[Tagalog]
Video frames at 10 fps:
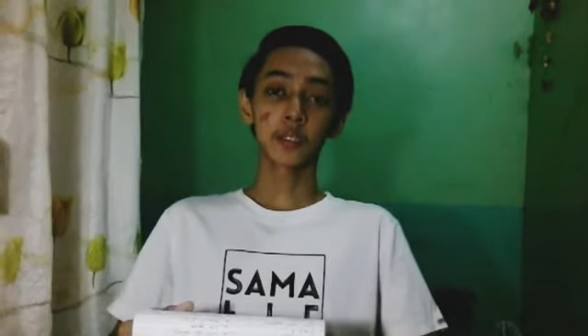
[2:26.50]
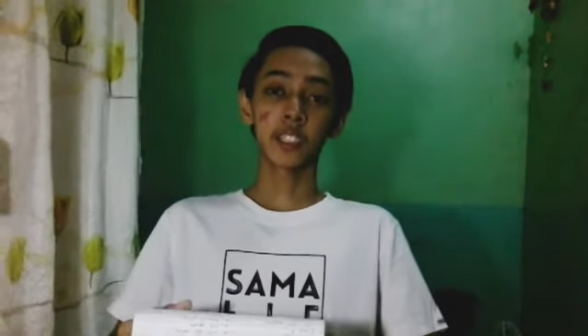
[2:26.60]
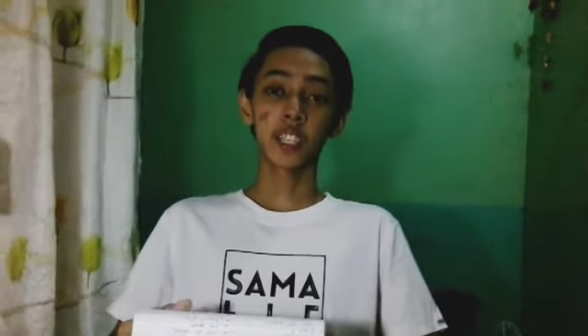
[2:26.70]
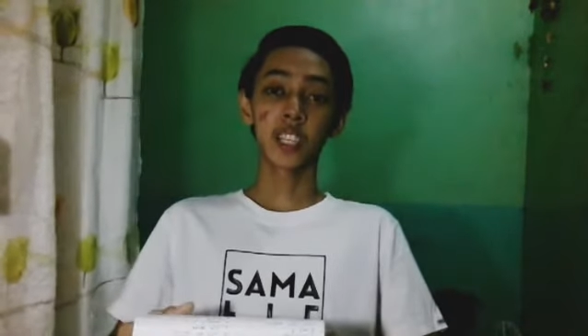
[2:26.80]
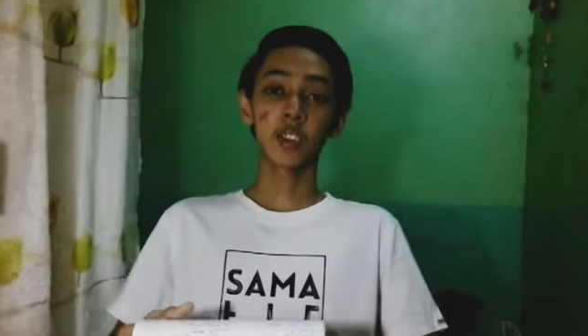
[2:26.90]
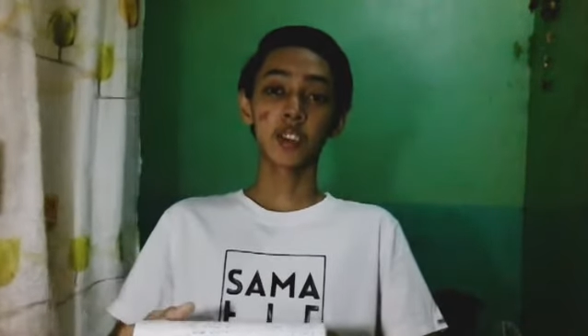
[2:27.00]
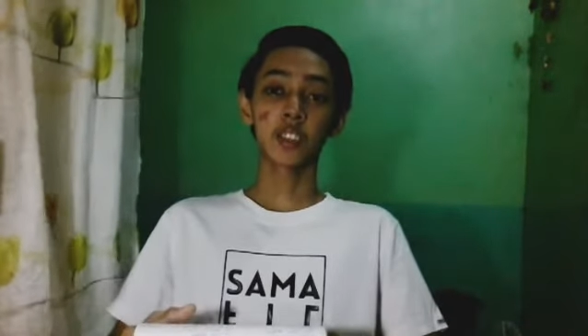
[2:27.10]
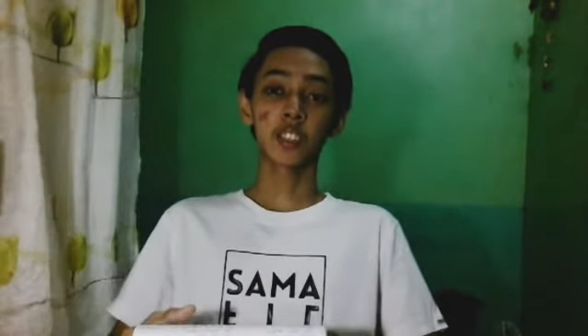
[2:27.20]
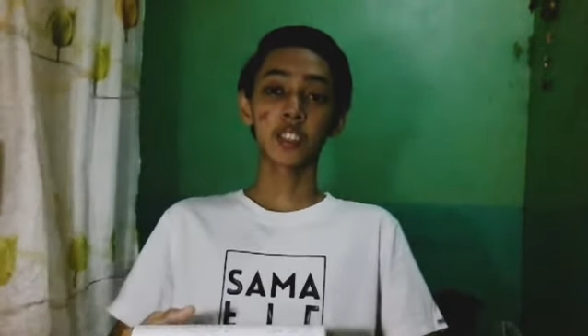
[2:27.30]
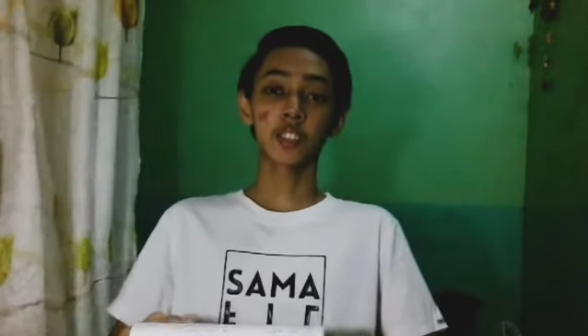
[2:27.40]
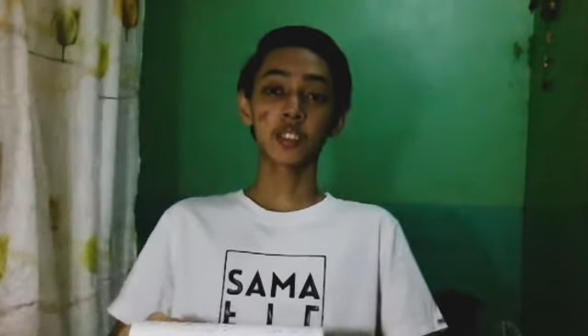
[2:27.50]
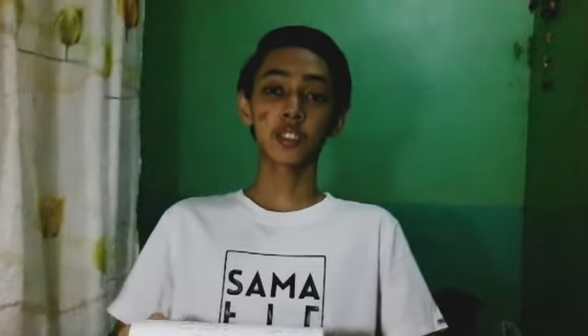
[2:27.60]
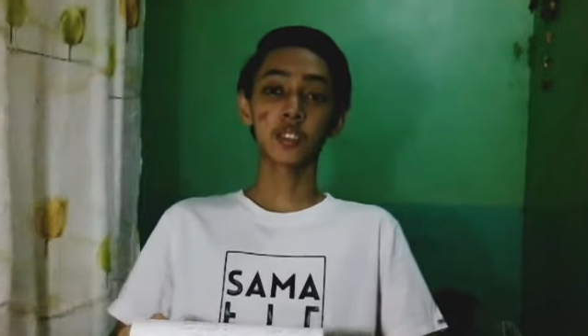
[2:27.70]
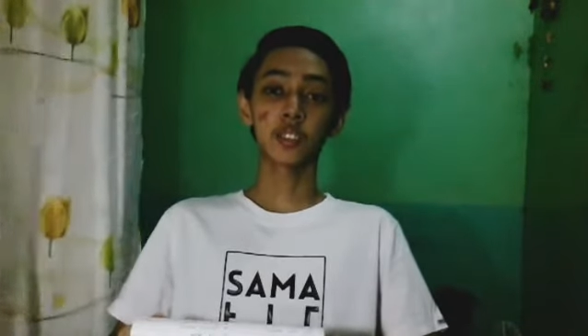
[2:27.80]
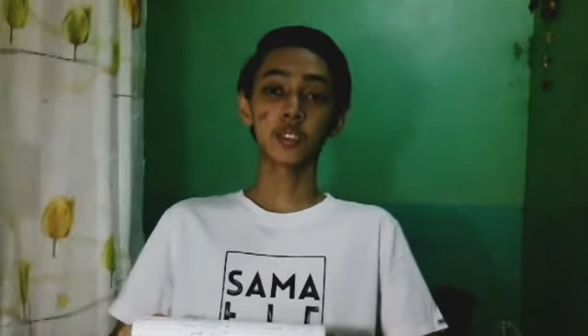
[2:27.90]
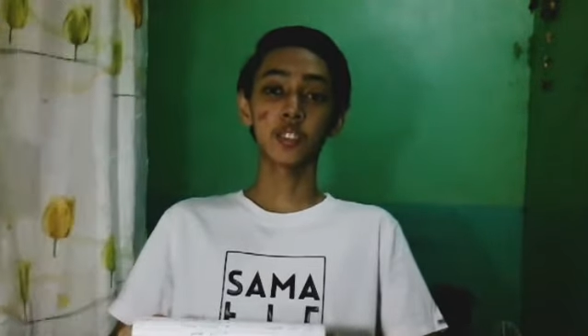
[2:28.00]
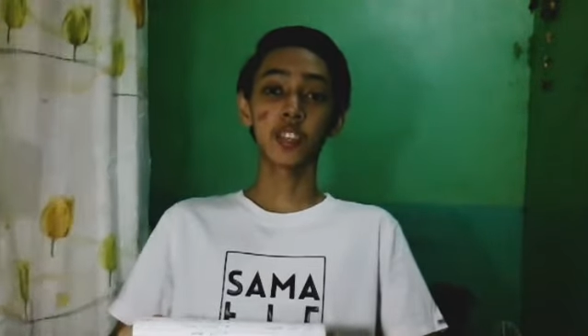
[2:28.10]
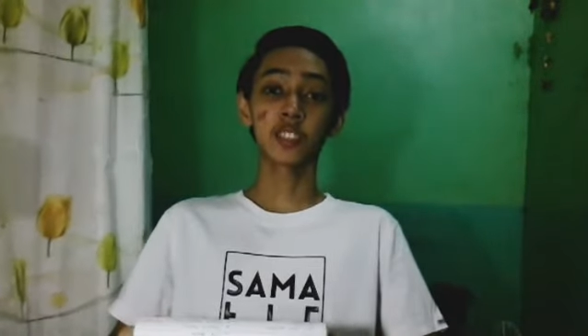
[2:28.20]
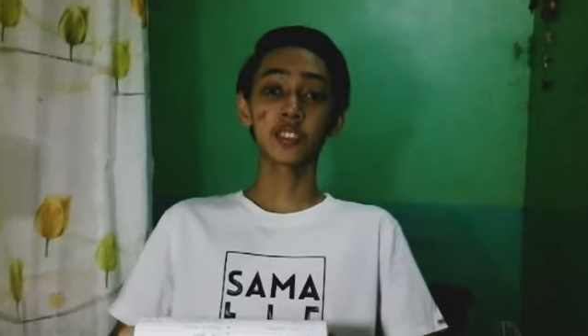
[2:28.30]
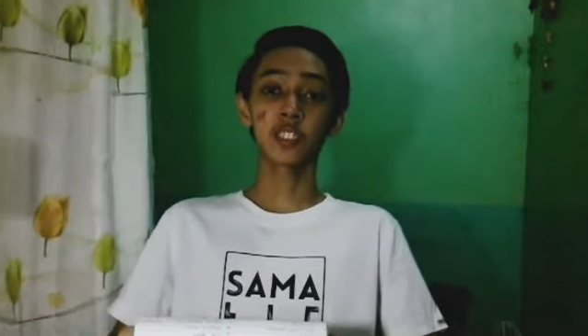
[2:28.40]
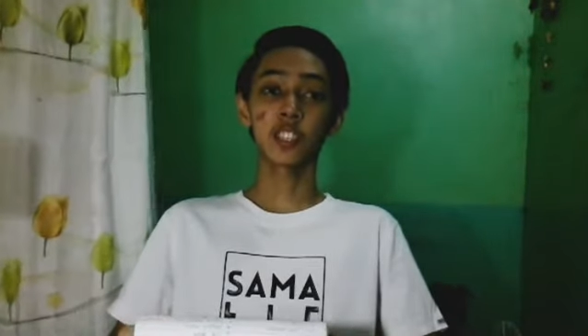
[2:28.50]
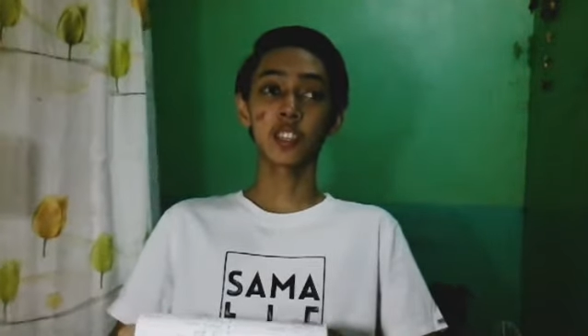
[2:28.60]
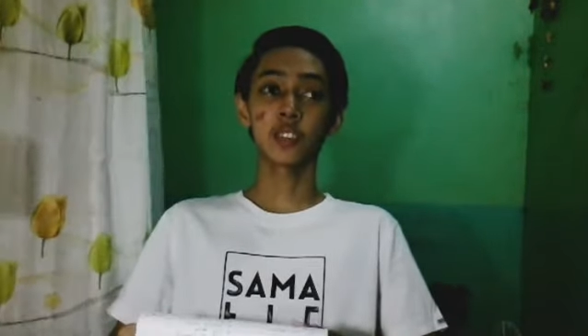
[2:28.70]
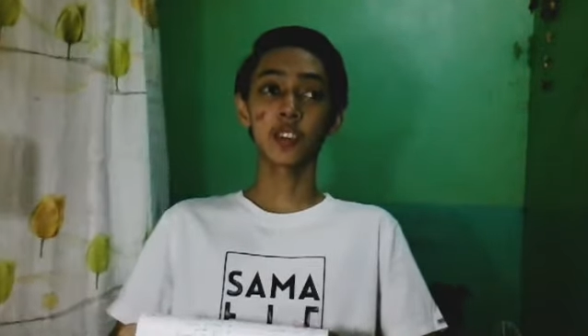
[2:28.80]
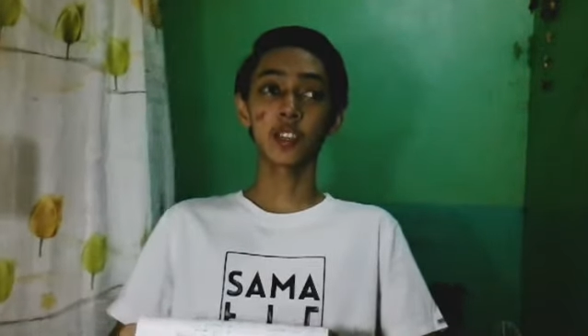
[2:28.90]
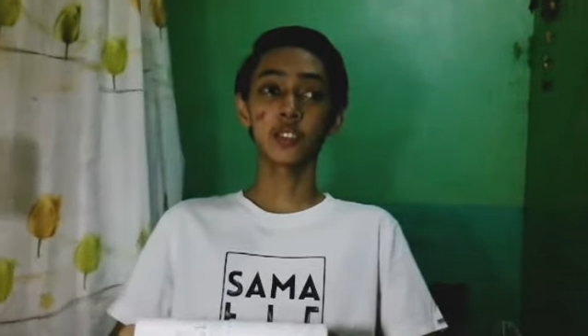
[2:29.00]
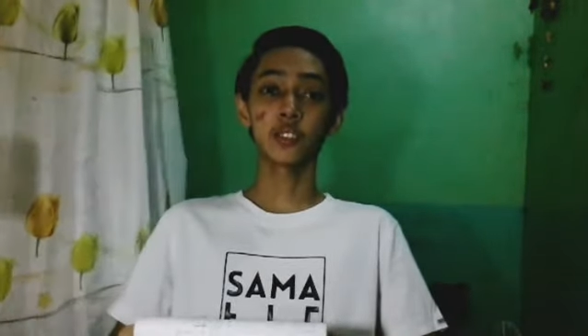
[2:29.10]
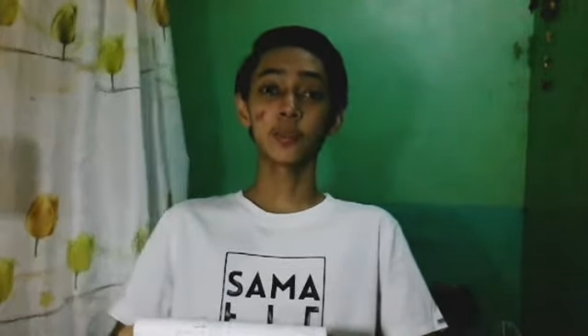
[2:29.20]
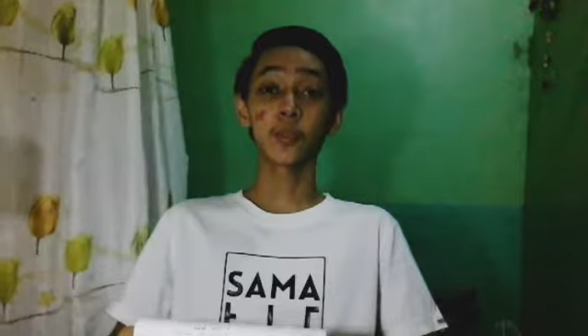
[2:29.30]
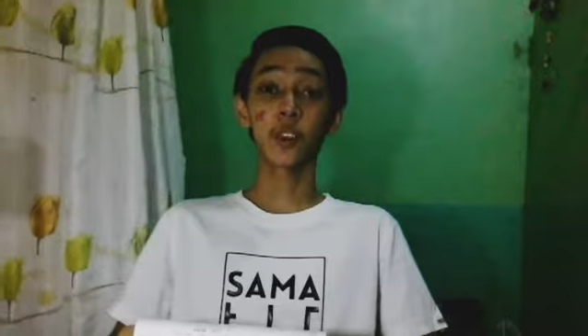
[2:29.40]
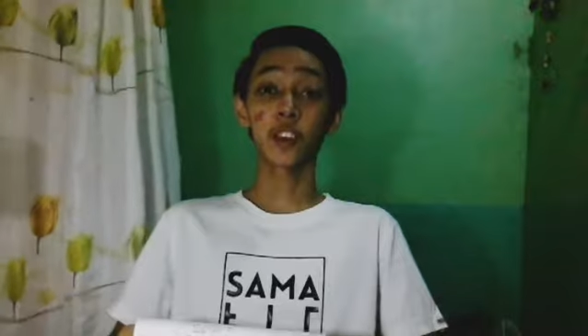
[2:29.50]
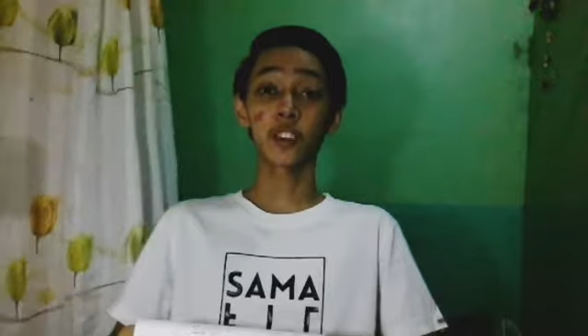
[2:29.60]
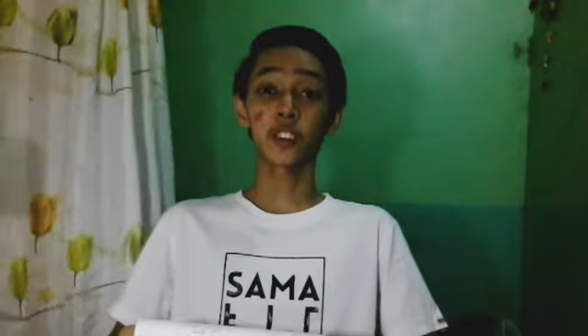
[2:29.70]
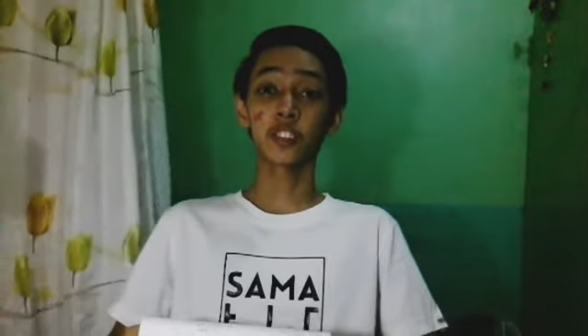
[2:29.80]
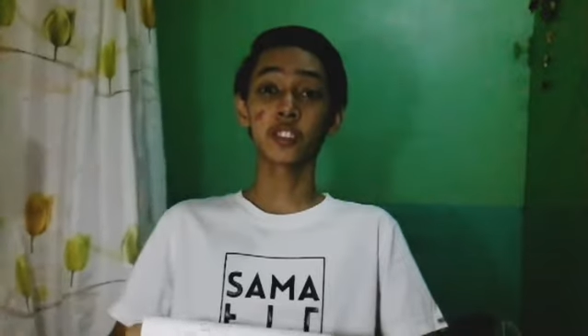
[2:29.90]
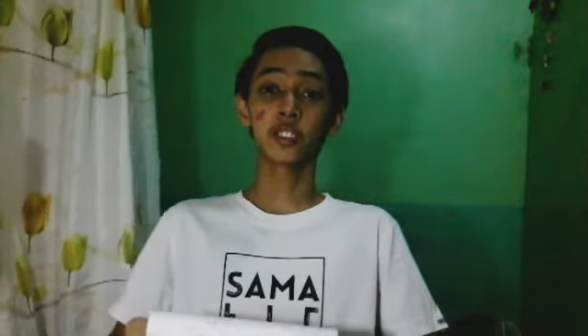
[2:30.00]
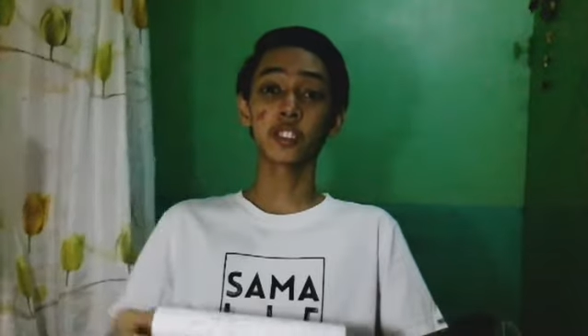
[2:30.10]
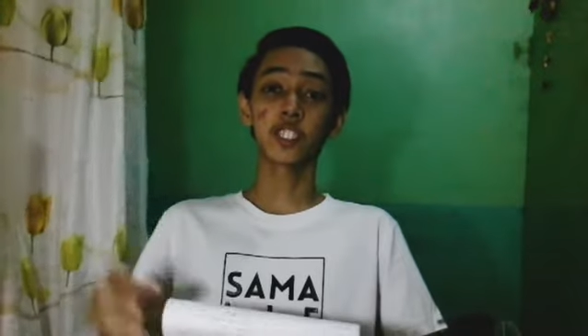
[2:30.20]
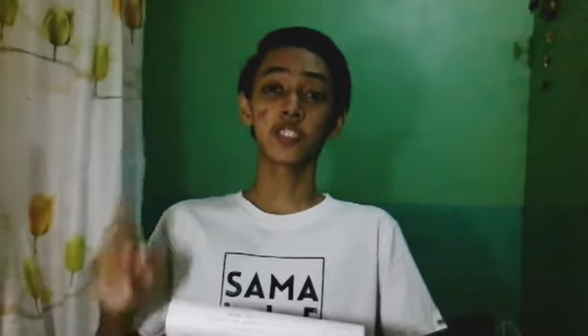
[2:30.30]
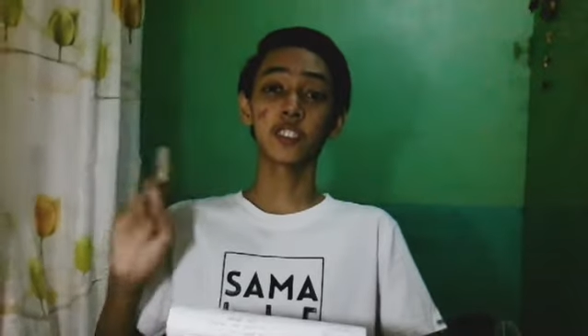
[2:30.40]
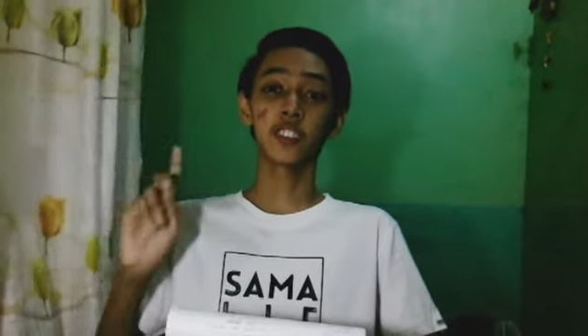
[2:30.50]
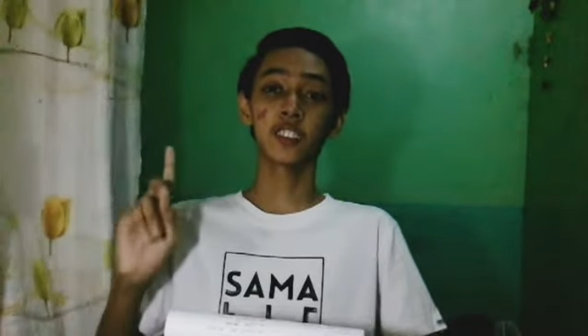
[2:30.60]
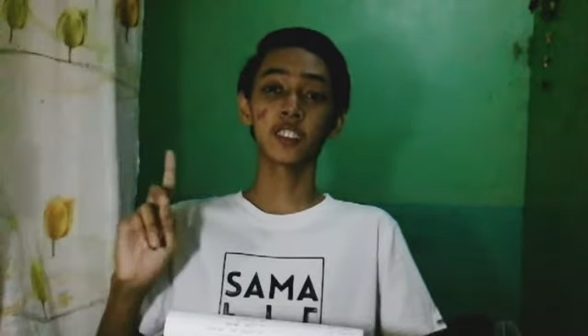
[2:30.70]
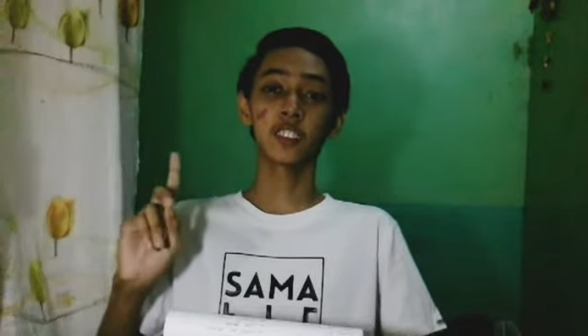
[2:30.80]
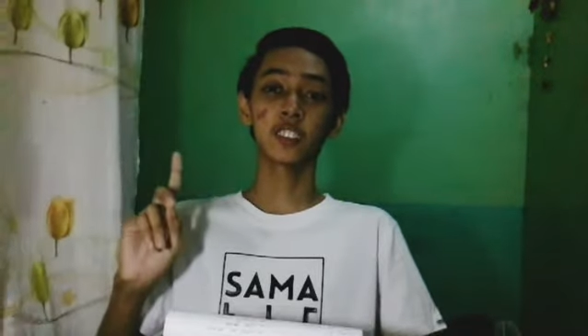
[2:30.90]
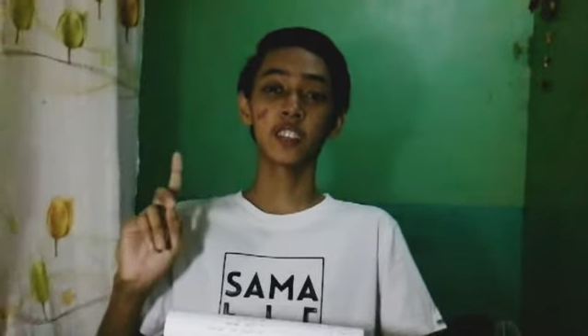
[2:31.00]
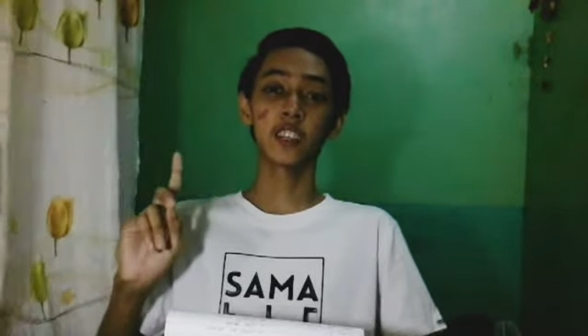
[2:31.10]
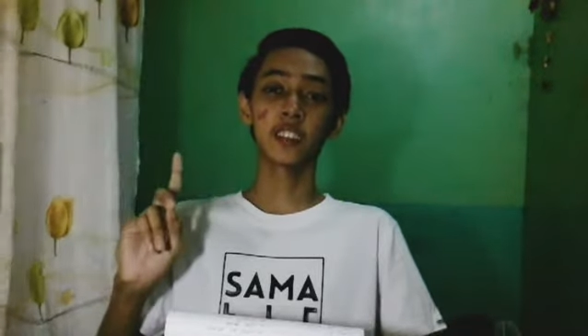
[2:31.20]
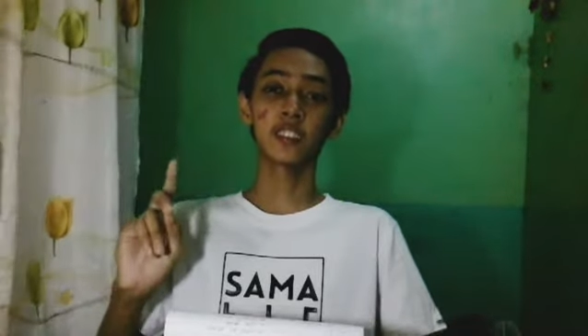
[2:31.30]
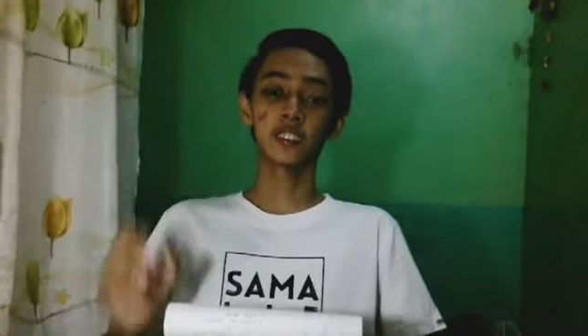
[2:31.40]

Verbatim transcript: Ginagawa ko na to. So, lagi kong ginagawa yung prank call. So, tingnan nyo na lang dito. Ayan.